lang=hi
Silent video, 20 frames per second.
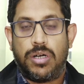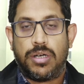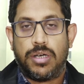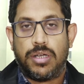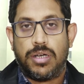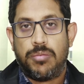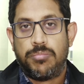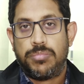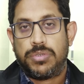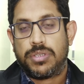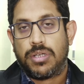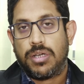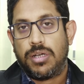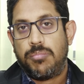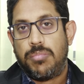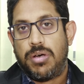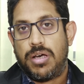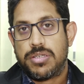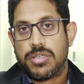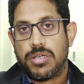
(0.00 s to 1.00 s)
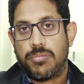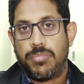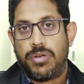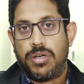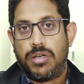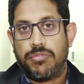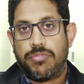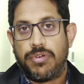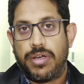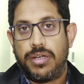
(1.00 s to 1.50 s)
अगर हम सरल भाषा में
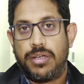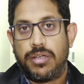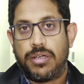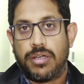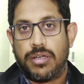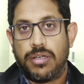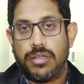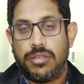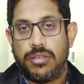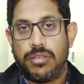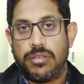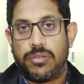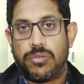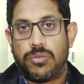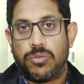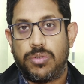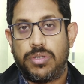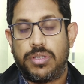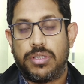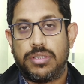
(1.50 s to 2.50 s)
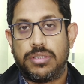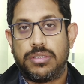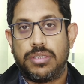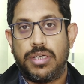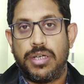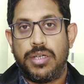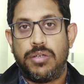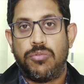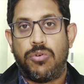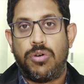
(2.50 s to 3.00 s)
डिफाइन करें तो इट इज
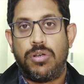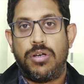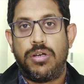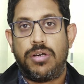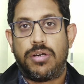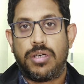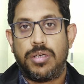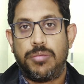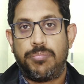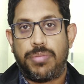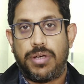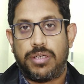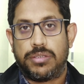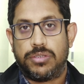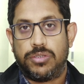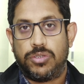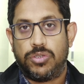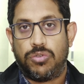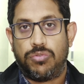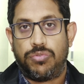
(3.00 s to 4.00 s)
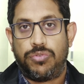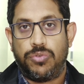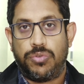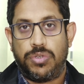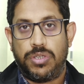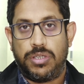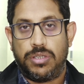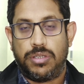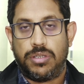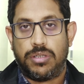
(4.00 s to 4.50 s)
इनवॉलेंट्री पैसेज ऑफ
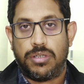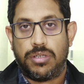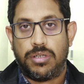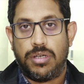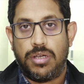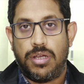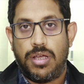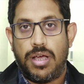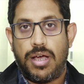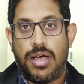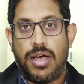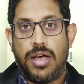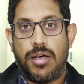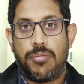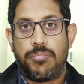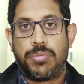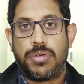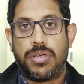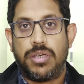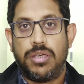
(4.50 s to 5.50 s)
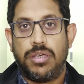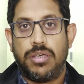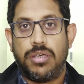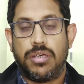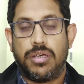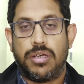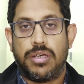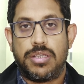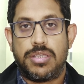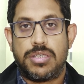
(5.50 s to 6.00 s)
यूरिन आपकी
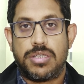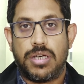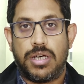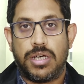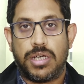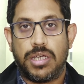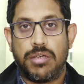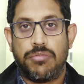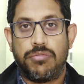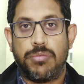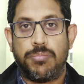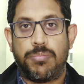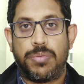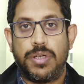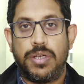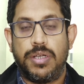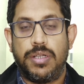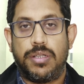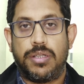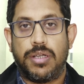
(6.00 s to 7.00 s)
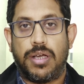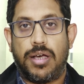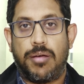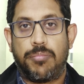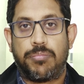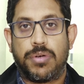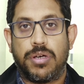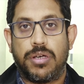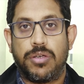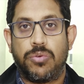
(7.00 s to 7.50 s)
इच्छा के विपरीत
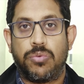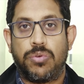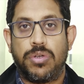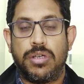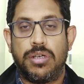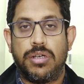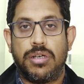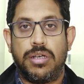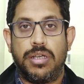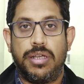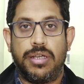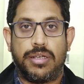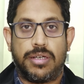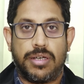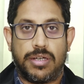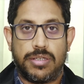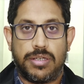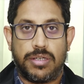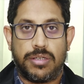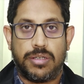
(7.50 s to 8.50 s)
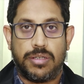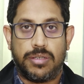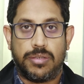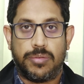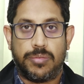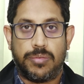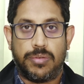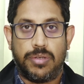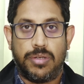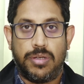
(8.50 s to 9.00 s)
आपका यूरिन लीक कर जाना
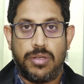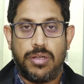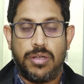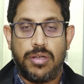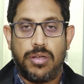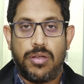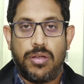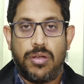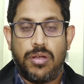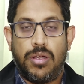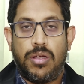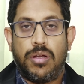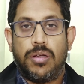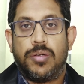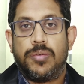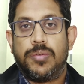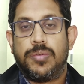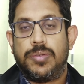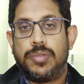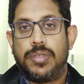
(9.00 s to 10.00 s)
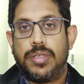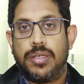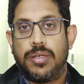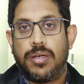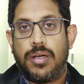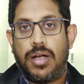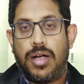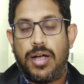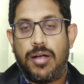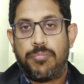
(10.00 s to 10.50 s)
ये
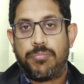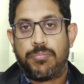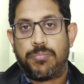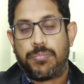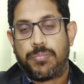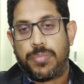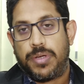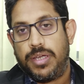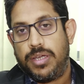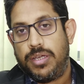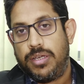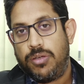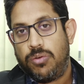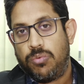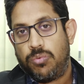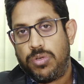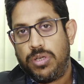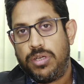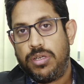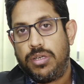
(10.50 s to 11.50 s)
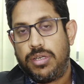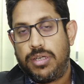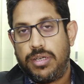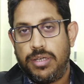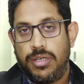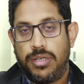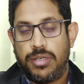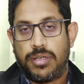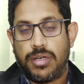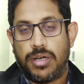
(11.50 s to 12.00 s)
आपकी यूरिन
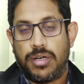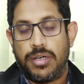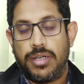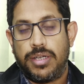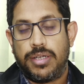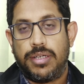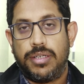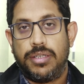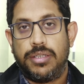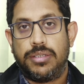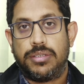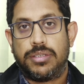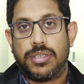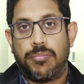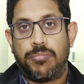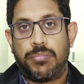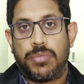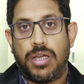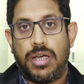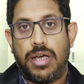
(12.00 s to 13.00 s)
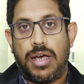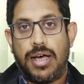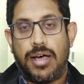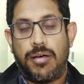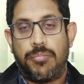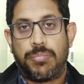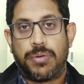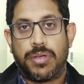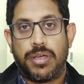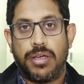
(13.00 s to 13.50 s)
की करने की क्षमता
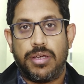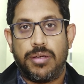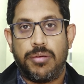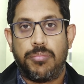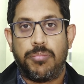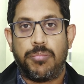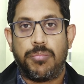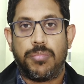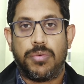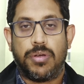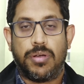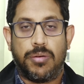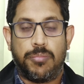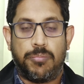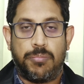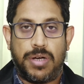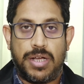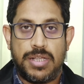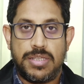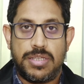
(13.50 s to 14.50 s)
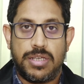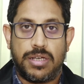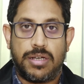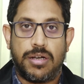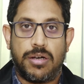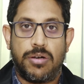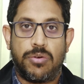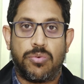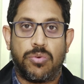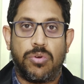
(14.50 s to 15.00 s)
आपके मानसिक
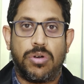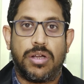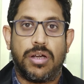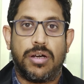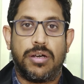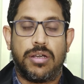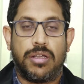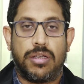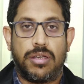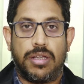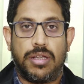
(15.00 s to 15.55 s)
कंट्रोल के अंडर